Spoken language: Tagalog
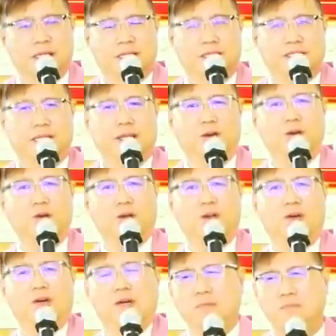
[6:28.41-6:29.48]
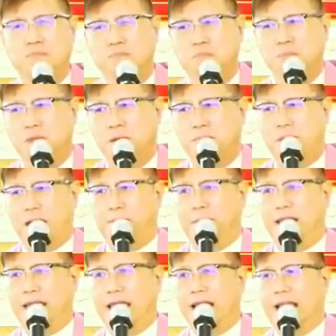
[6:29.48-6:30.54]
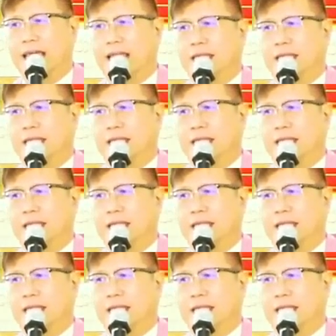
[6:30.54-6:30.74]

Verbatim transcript: siguro pag pinili